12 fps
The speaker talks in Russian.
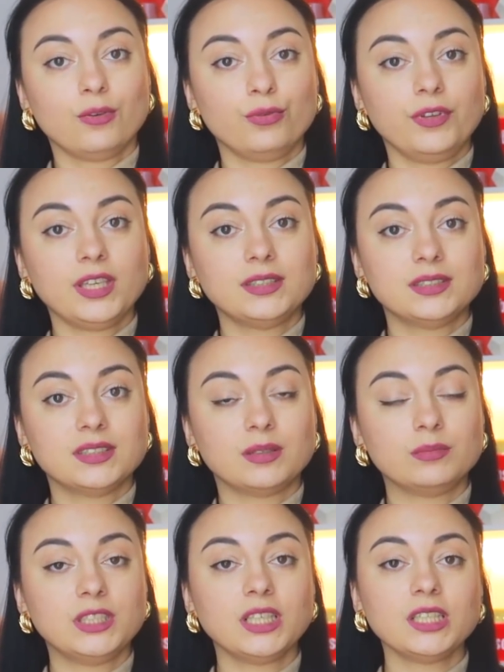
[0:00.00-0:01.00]
увидите
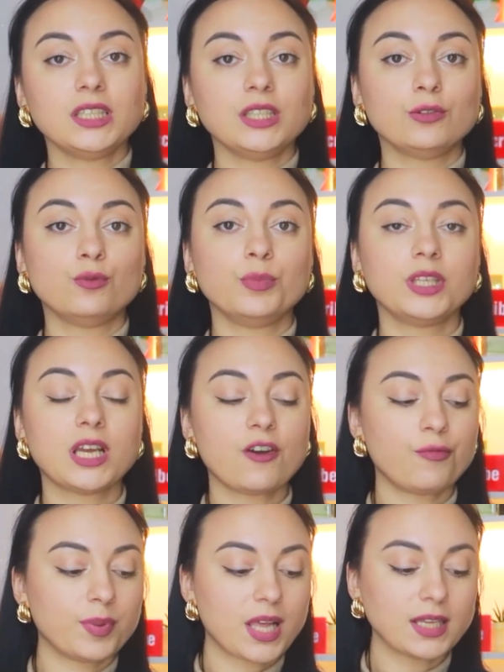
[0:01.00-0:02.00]
на мне, и у меня
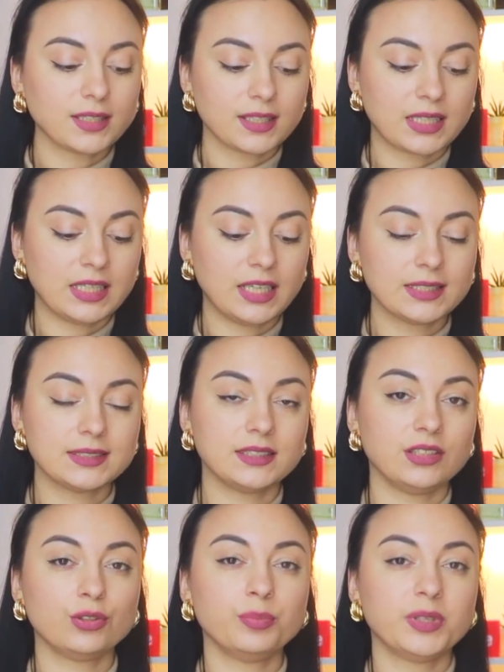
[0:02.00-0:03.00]
в планах
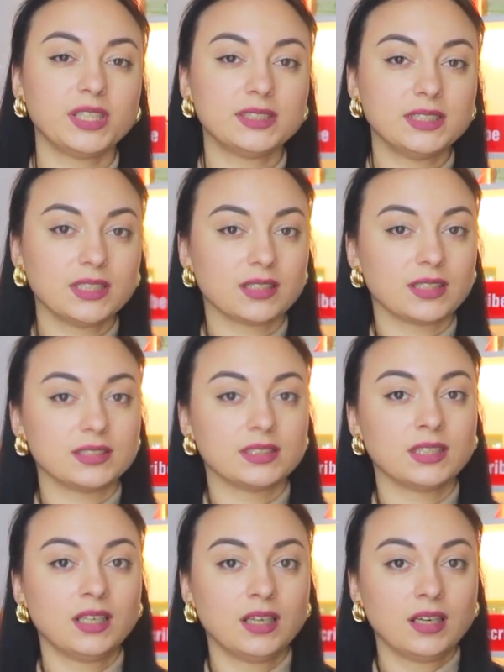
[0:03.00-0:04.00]
есть ее
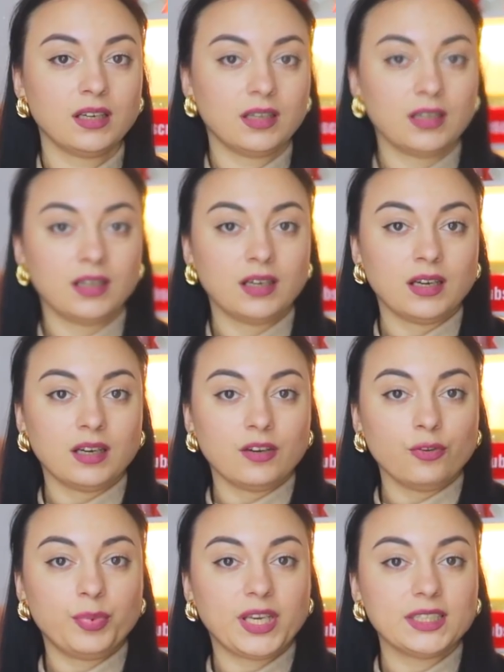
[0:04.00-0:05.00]
переделать.
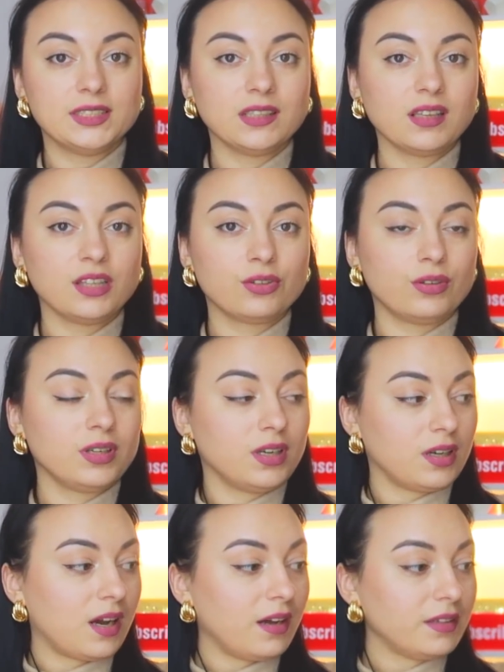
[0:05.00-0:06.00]
Переделать
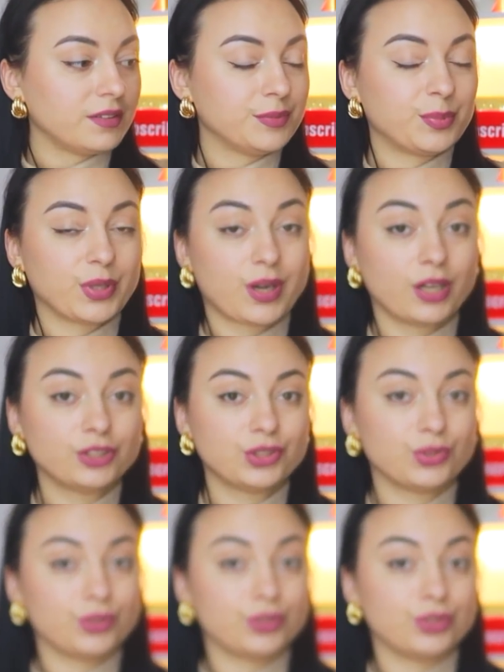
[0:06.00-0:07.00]
только как, пока
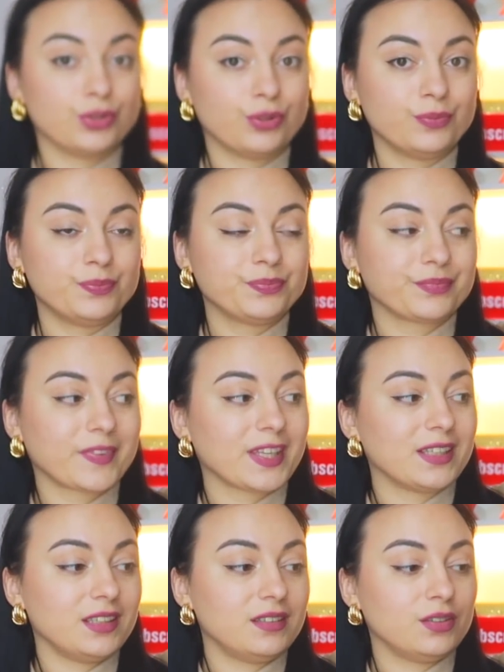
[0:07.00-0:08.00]
что еще
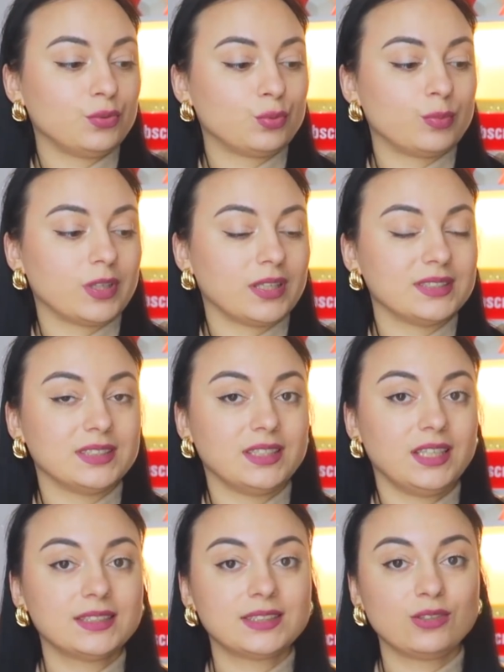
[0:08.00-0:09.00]
не додумалась.
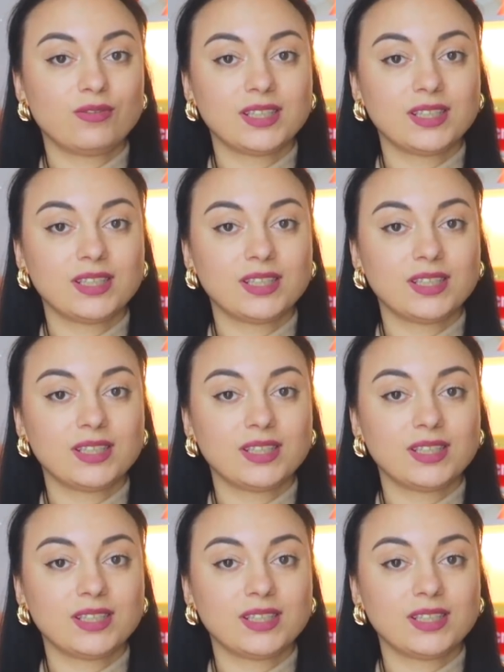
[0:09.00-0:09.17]
Если